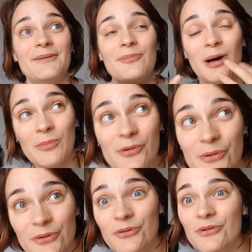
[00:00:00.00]
boire
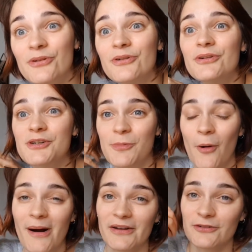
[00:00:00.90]
beaucoup d'eau, je
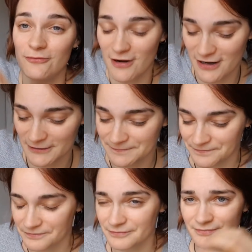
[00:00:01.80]
prends un soin,
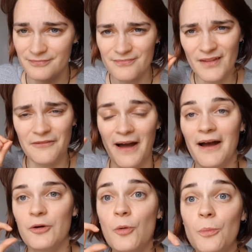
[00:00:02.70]

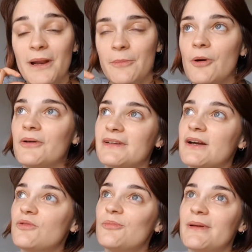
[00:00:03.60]
enfin un complément,
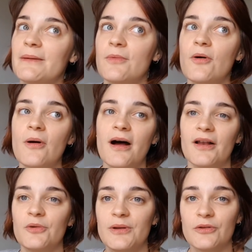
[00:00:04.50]
un complément à
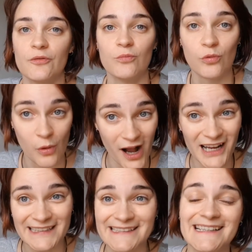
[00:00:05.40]
l'huile de
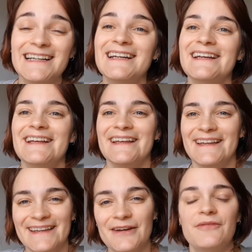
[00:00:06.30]
bourrache
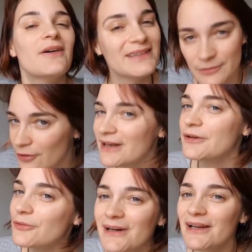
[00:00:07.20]
et euh, forcément les
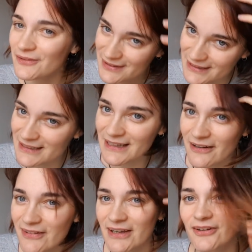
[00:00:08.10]
nourrir aussi
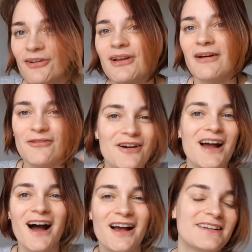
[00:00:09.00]
avec euh, de
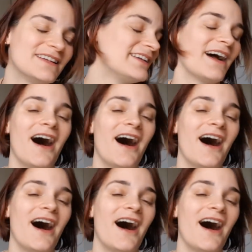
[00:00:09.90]
l'avocat, etc.